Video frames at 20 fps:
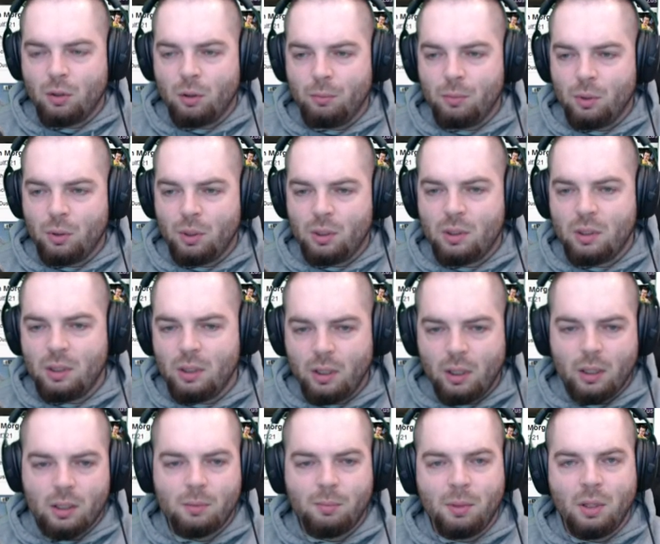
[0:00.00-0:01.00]
Community hier,
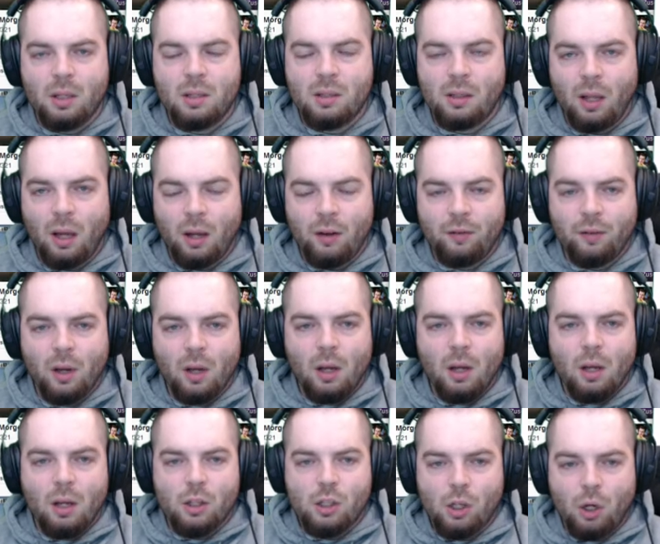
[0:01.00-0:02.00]
ich bin jetzt live,
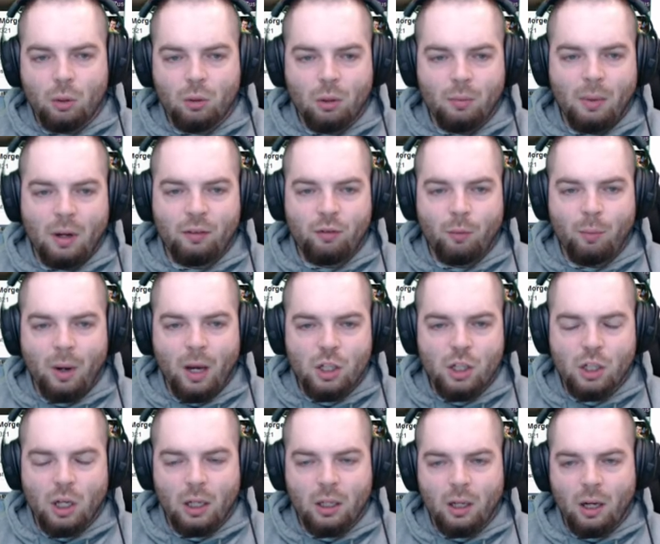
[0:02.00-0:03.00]
schaut doch mal vorbei,
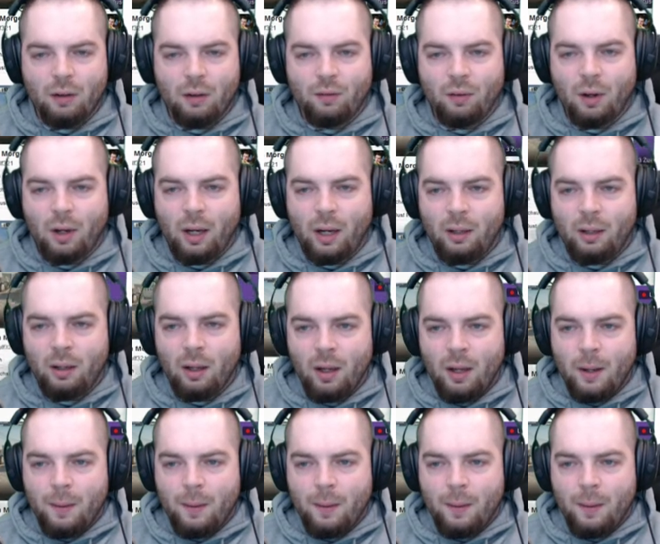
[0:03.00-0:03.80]
schaltet einfach ein.